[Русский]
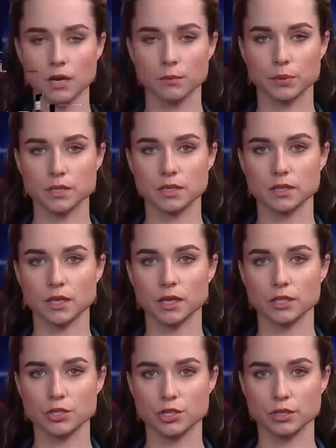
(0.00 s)

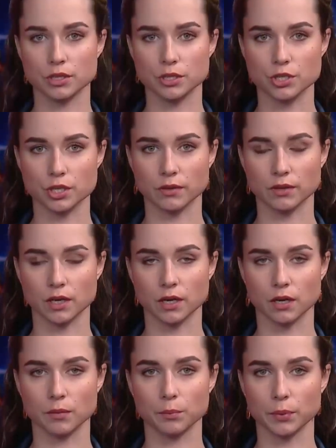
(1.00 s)
Пострадали четыре
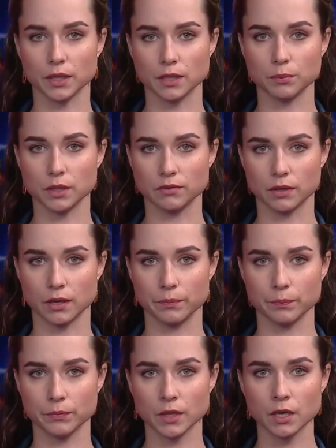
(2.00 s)
человека, погибли два.
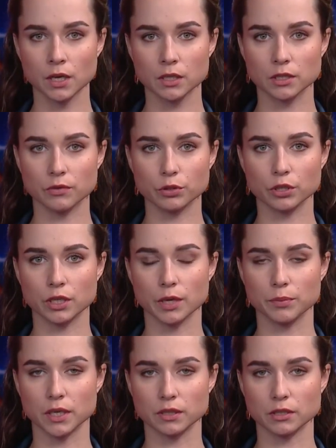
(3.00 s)
На водных
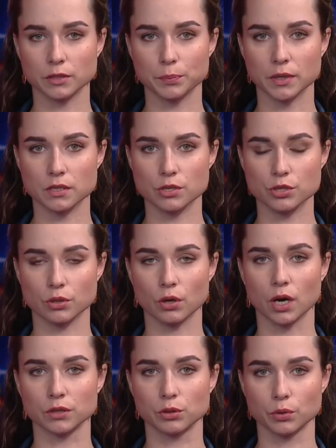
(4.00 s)
объектах произошло
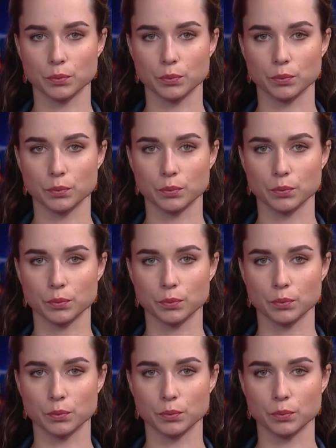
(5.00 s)
одно